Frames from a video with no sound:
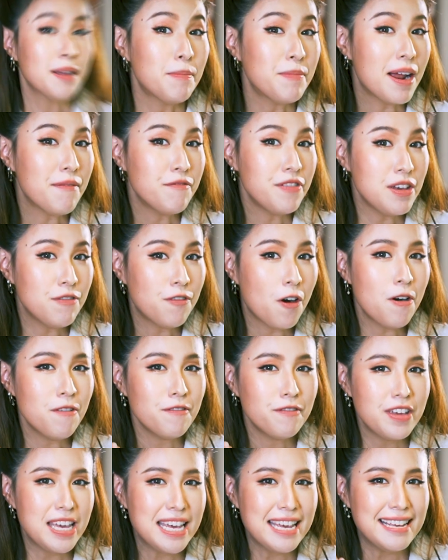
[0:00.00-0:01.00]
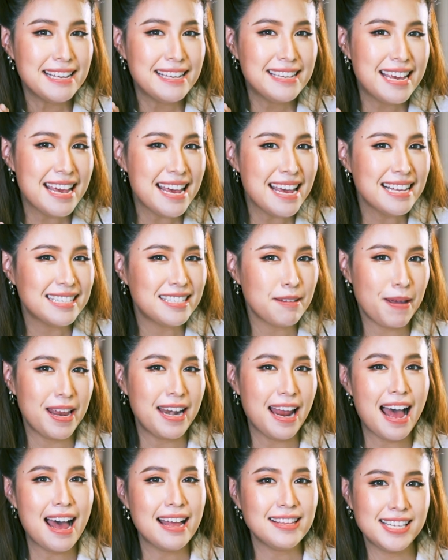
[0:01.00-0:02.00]
สำหรับ Vivo V21
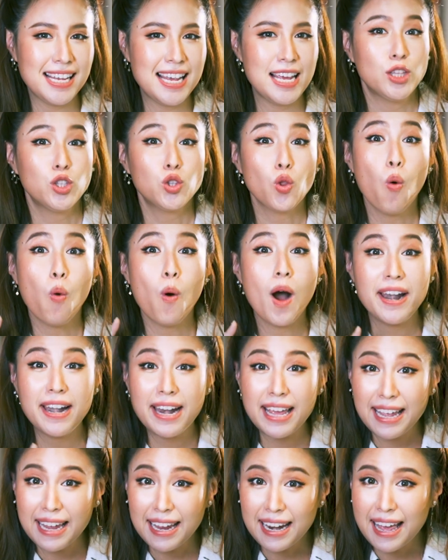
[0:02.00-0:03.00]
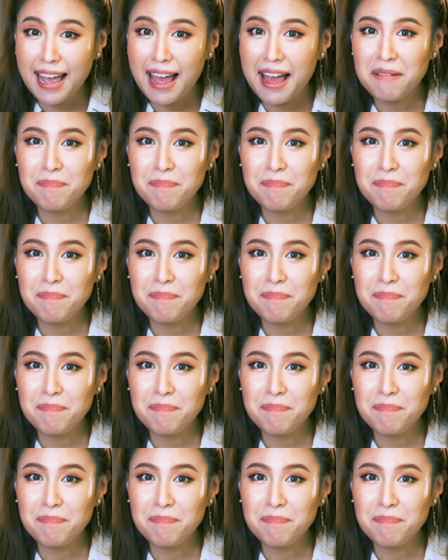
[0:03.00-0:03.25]
5G ตัวนี้นะ